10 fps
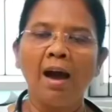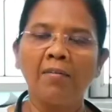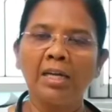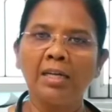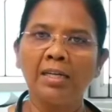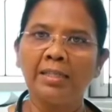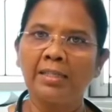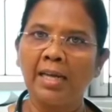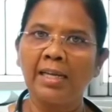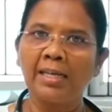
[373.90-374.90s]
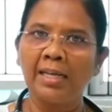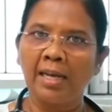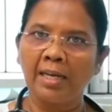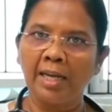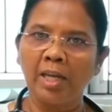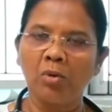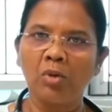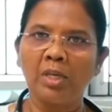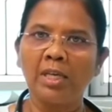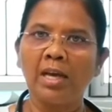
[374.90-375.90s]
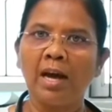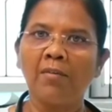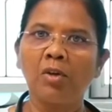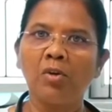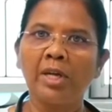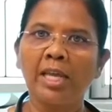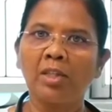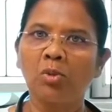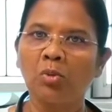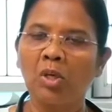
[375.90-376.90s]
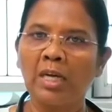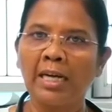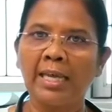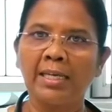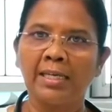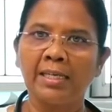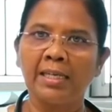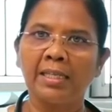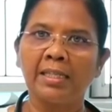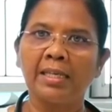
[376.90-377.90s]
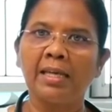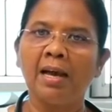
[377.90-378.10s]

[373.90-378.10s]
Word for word: அவர்கள் நலனில் அக்கறை கொண்டு அவர்களுடைய துக்கங்களை கண்டறிந்து